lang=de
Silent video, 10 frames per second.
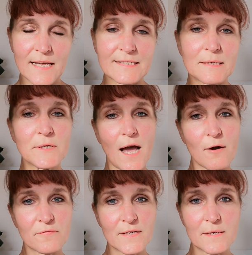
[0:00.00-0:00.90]
Es gibt ja
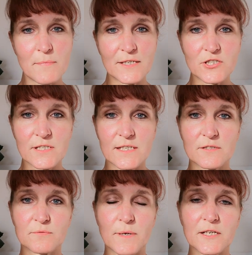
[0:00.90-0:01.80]
auch viele Menschen,
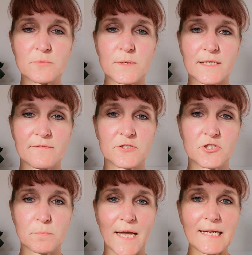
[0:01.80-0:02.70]
die zum Beispiel davon
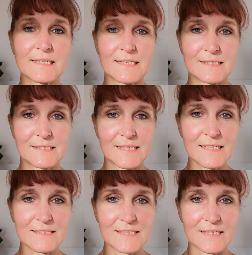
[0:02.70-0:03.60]
sprechen, dass sie
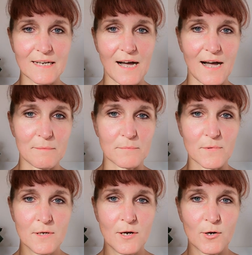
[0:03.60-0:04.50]
Seelentiere haben.
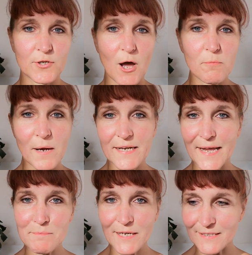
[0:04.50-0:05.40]
Und auch meine
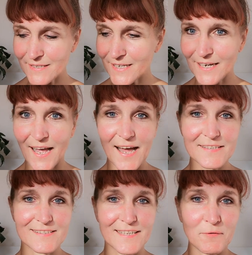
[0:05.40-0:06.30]
Emmy, die hier
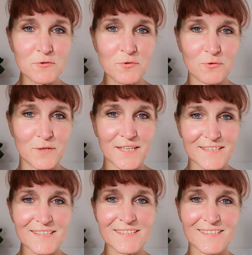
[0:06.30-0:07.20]
gerade sehr unruhig
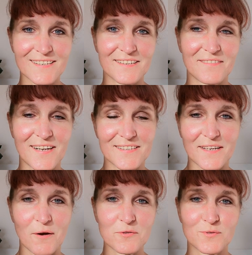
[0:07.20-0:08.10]
ist, äh, weil
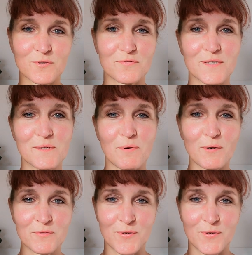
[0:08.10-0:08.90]
draußen so viel gebaut